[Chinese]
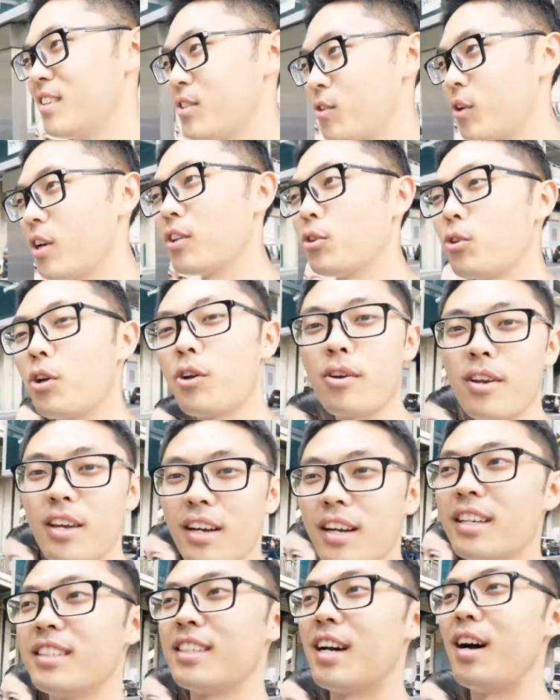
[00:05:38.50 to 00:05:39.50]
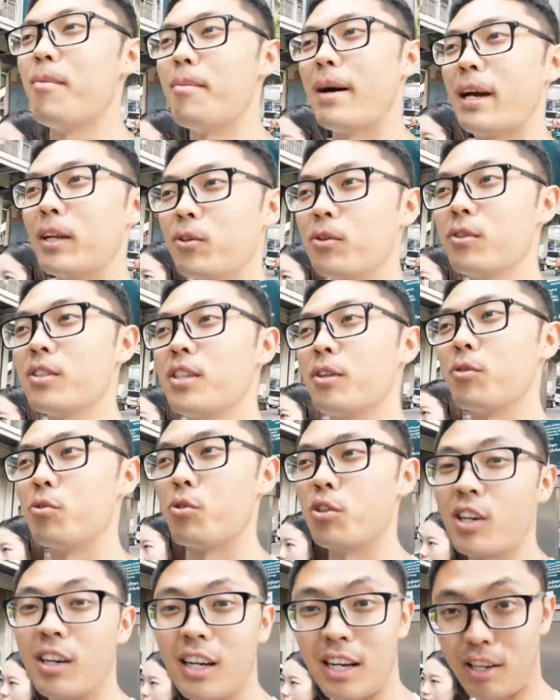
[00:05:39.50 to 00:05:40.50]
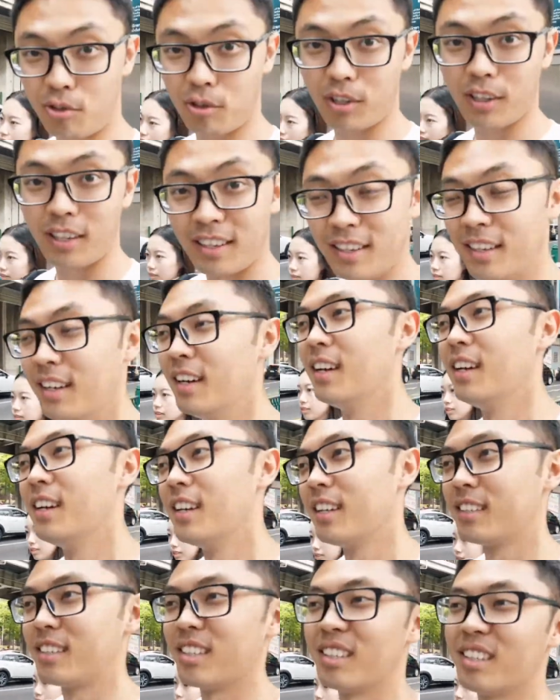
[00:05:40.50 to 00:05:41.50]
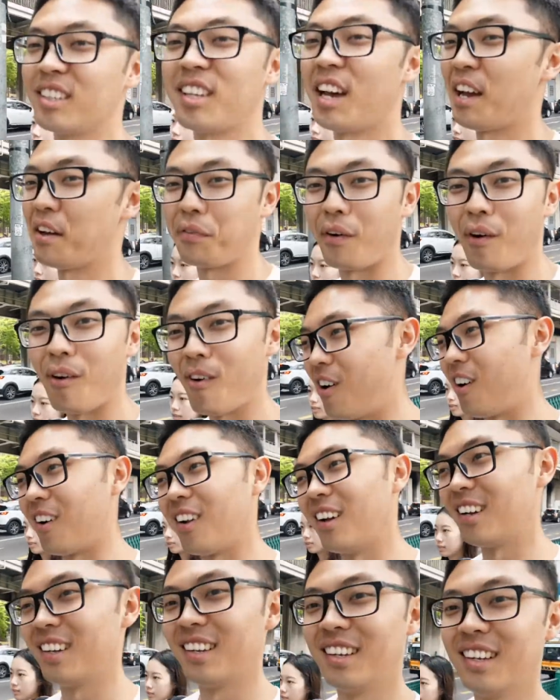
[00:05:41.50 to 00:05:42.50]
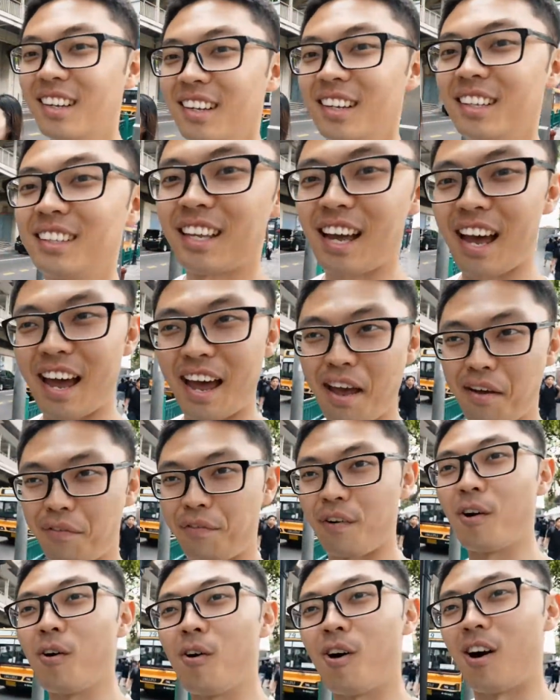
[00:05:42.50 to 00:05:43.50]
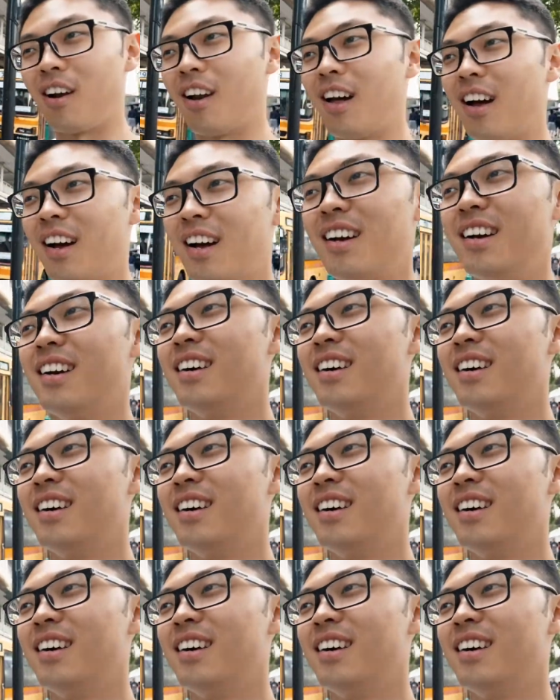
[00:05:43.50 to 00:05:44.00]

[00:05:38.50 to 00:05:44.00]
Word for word: 所以对于一个想要买东西的女生来说呢，真的太疯狂了，太疯狂了